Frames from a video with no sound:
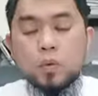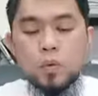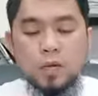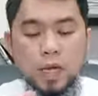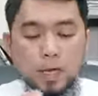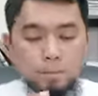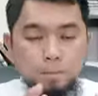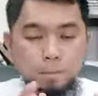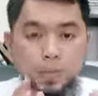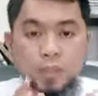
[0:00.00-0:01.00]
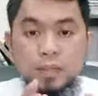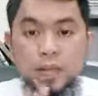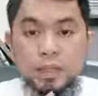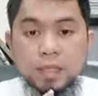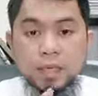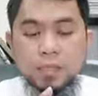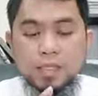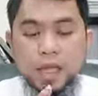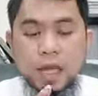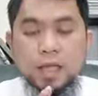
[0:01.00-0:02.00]
unang dala niyang
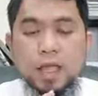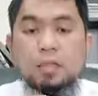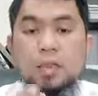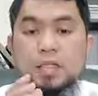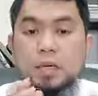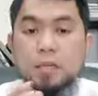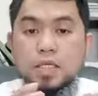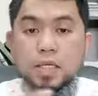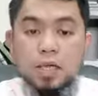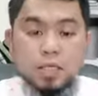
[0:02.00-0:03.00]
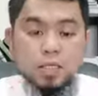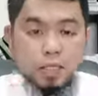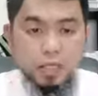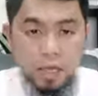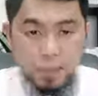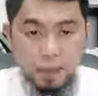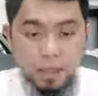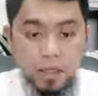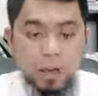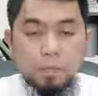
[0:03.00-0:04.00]
mensahe ay pagsamba sa nag-iisang
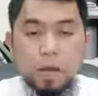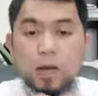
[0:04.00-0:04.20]
tagapaglika.